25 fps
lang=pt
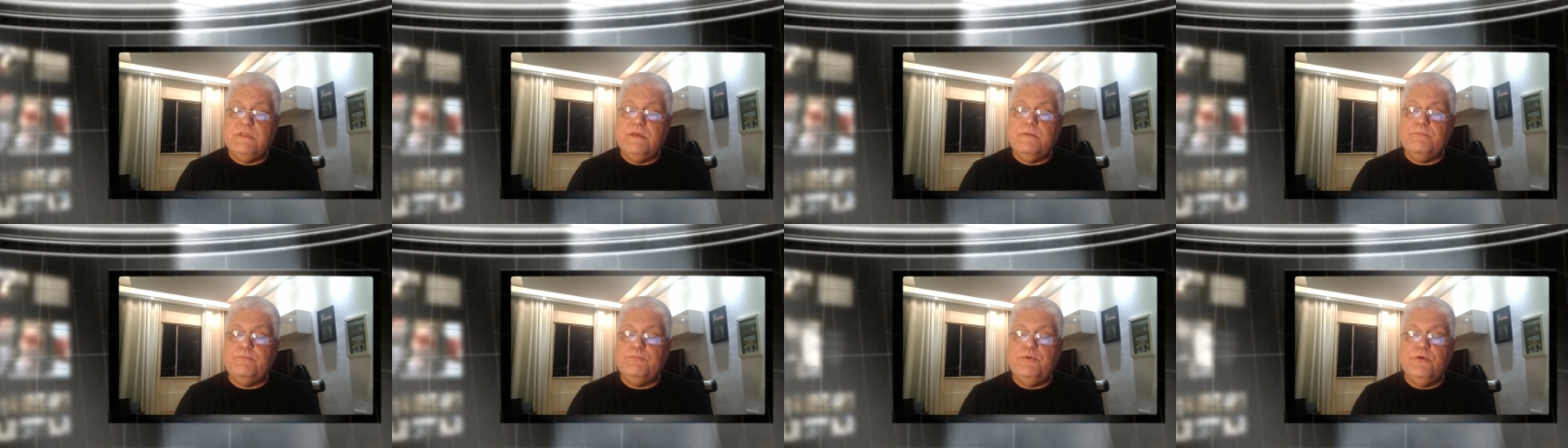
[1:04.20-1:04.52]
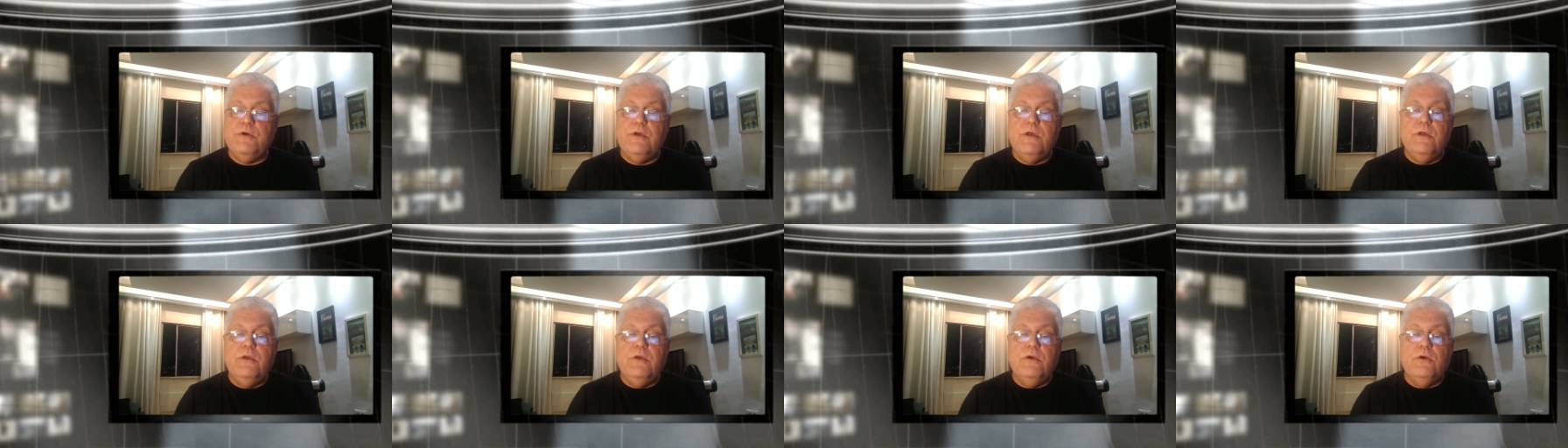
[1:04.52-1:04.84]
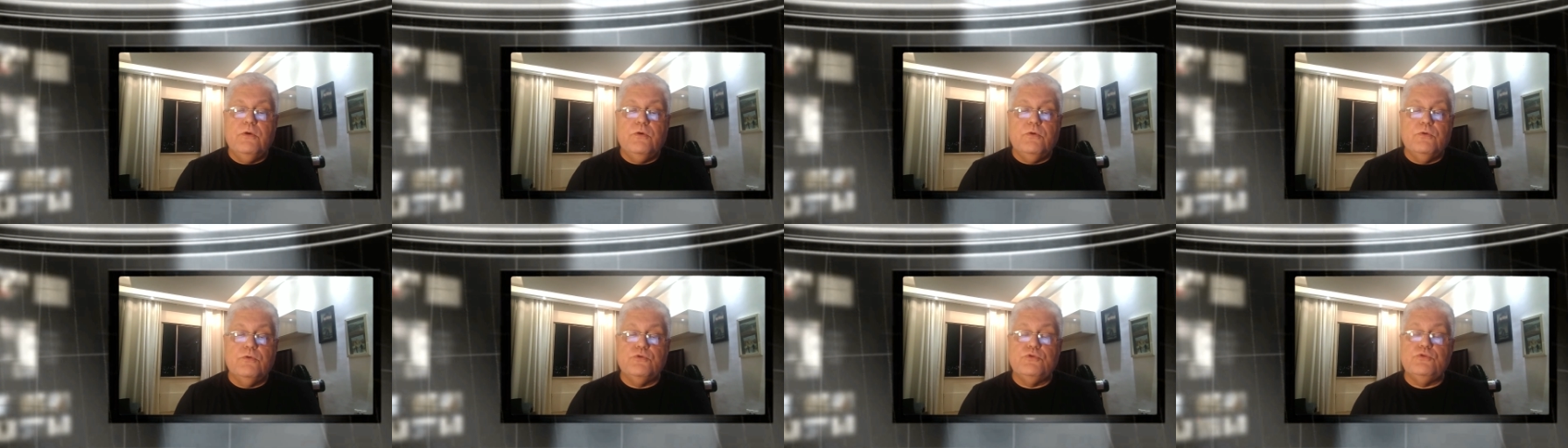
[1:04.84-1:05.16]
tempo,
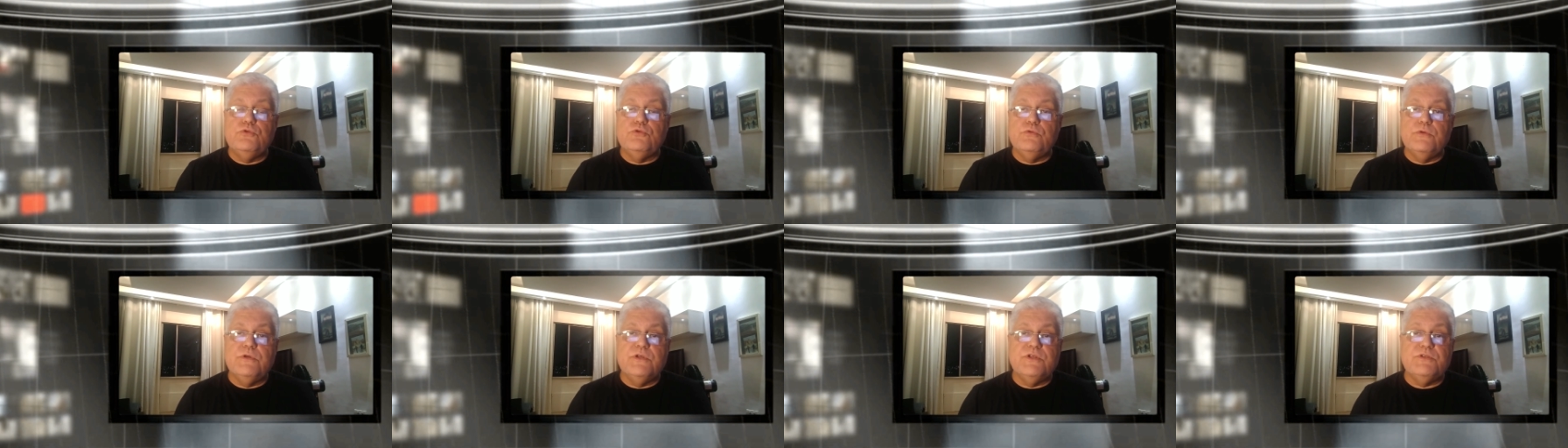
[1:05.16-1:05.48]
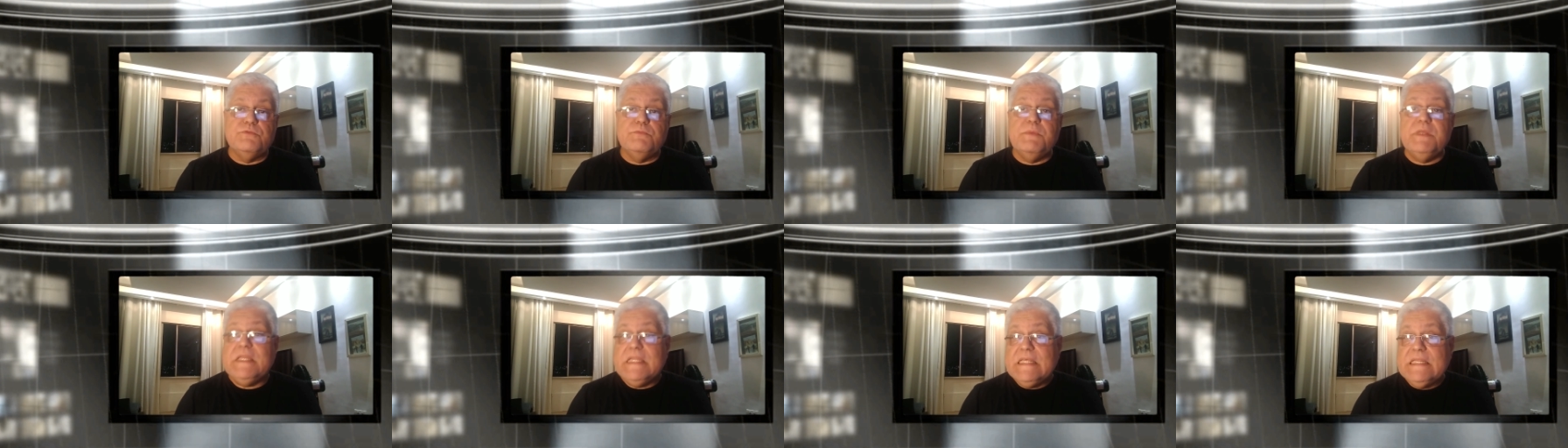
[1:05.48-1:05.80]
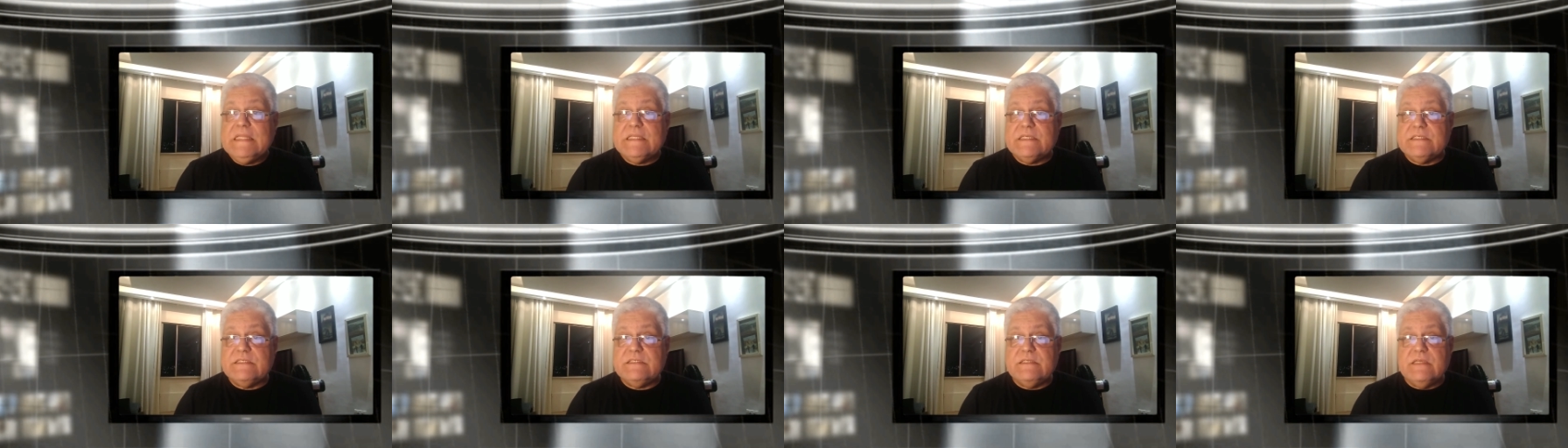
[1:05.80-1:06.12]
com suas
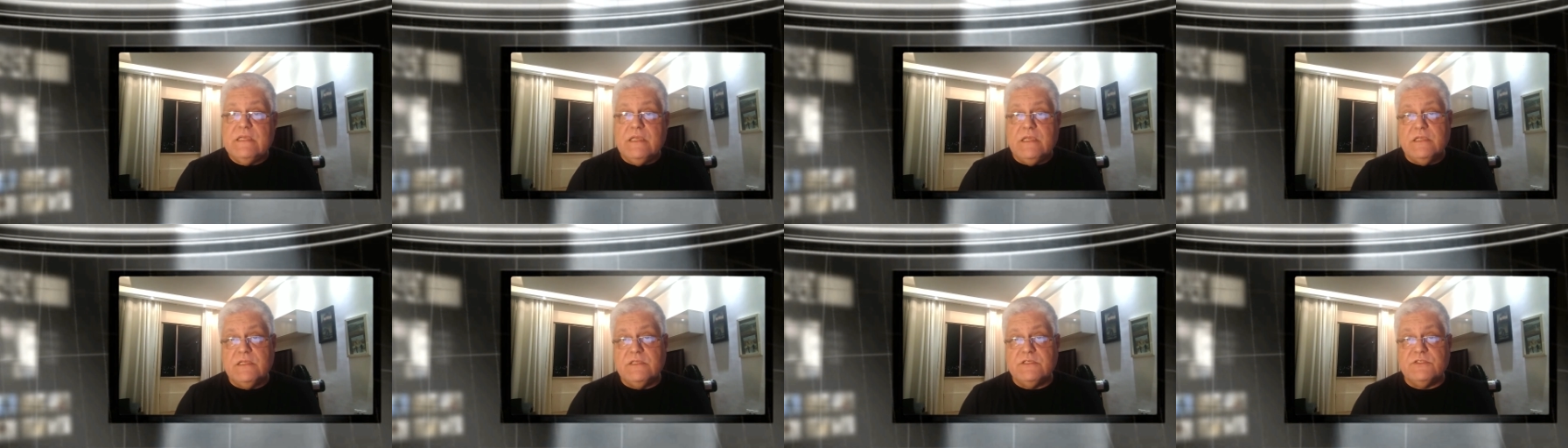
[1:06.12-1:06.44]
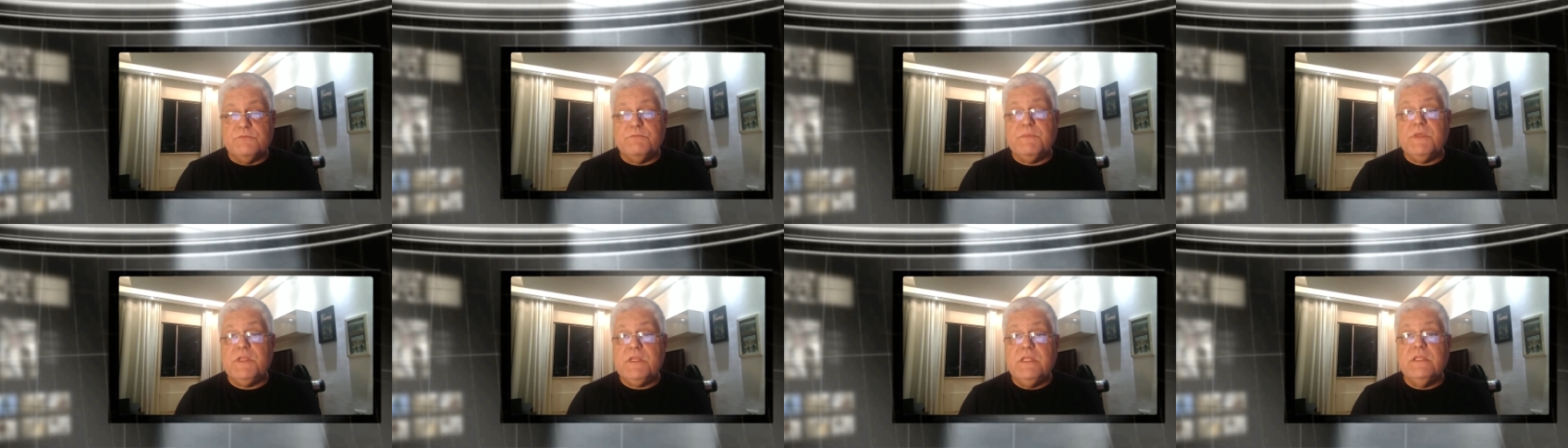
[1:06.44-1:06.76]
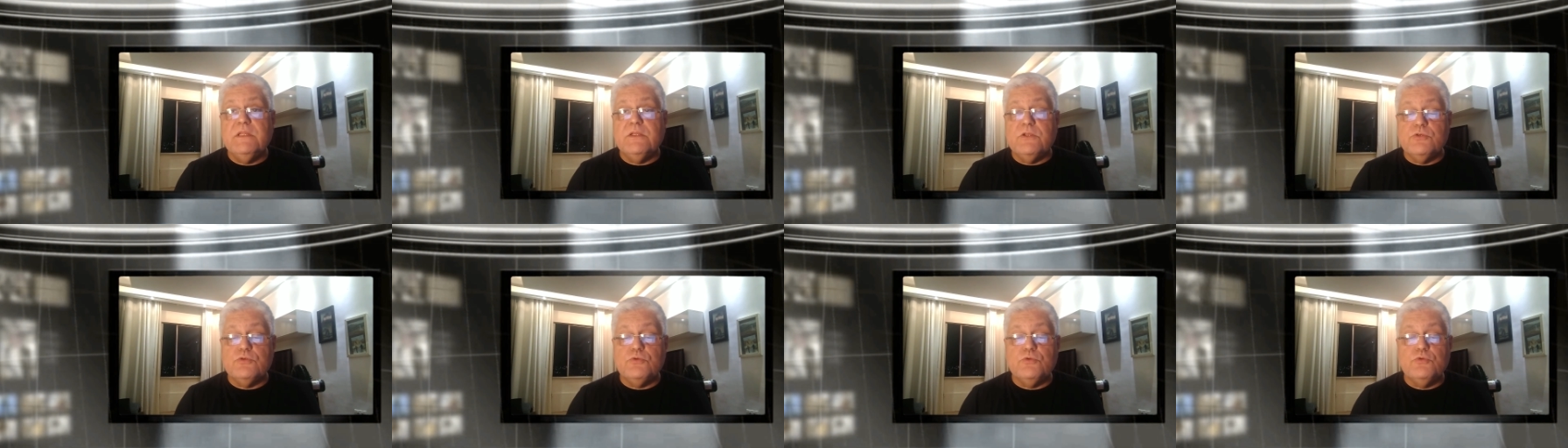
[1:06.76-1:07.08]
meninas, as
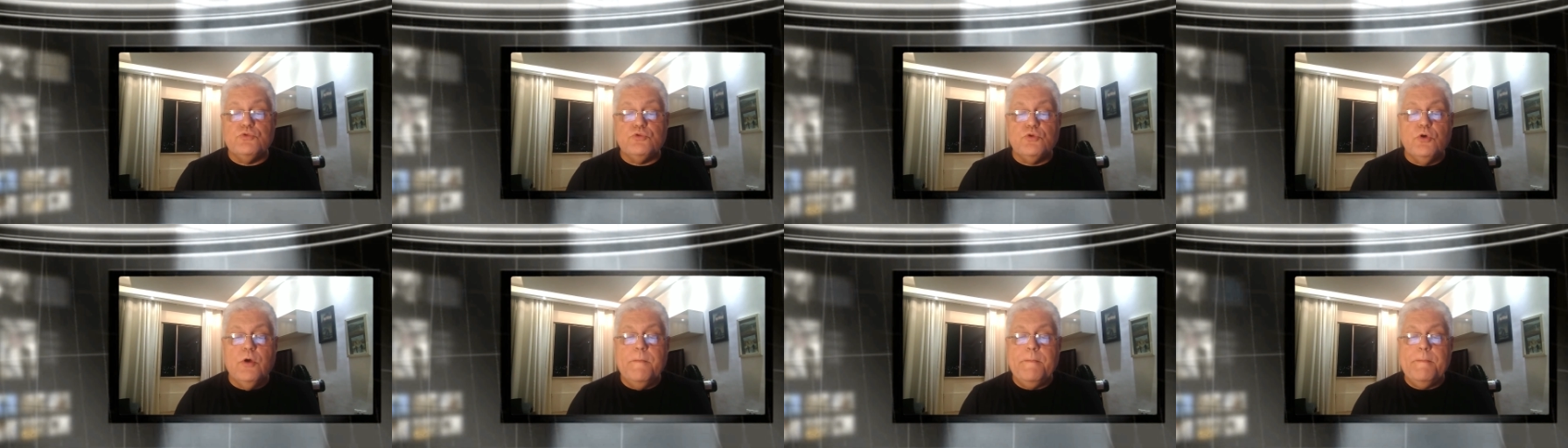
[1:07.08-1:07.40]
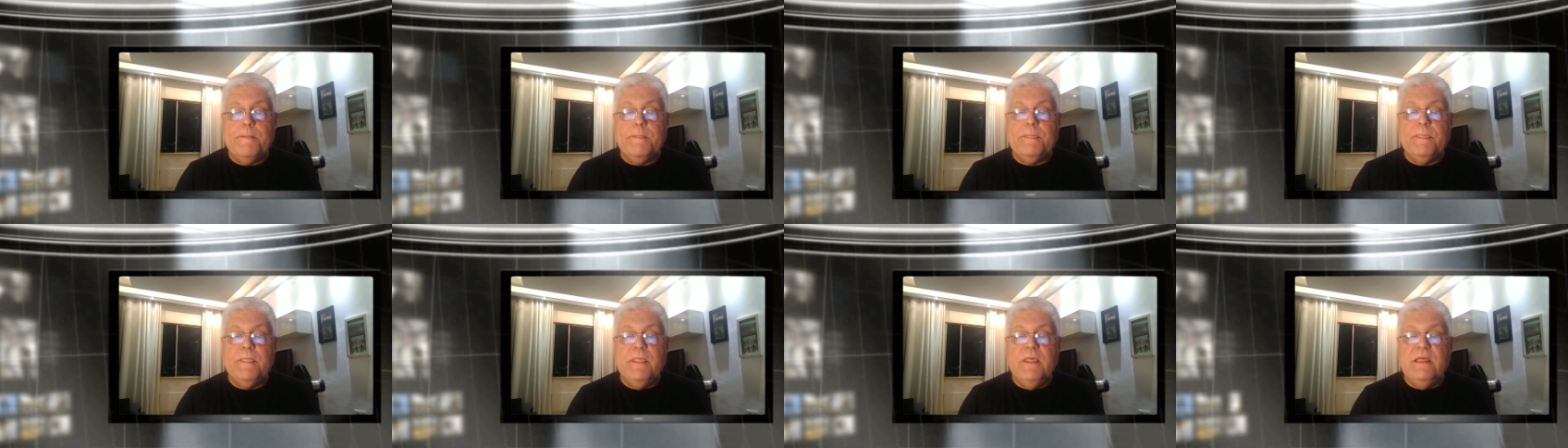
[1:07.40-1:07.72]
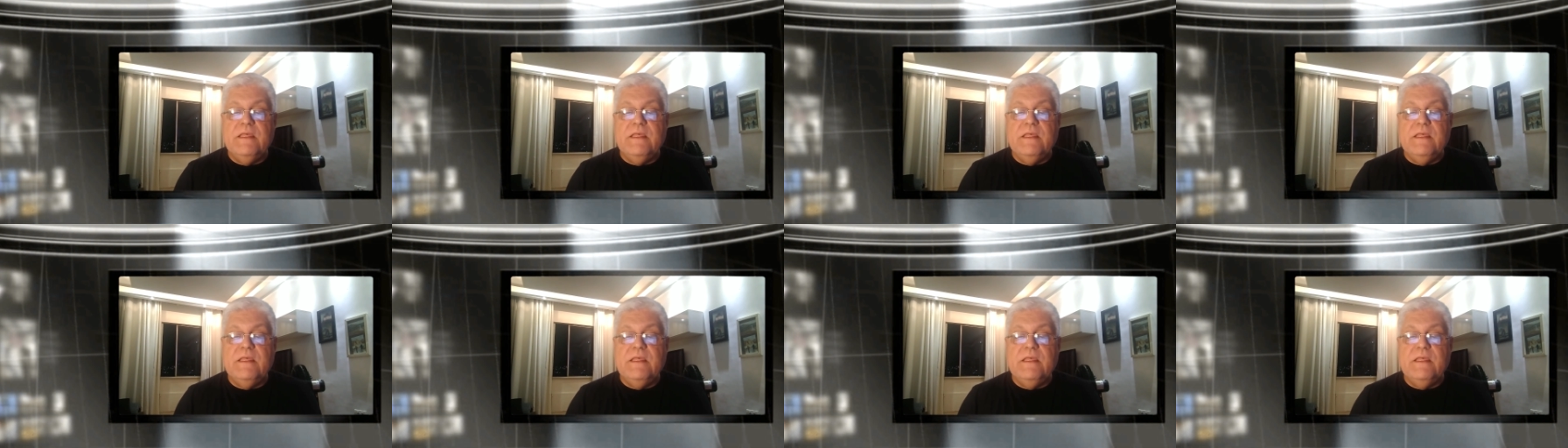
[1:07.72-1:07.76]
meninas do Jô,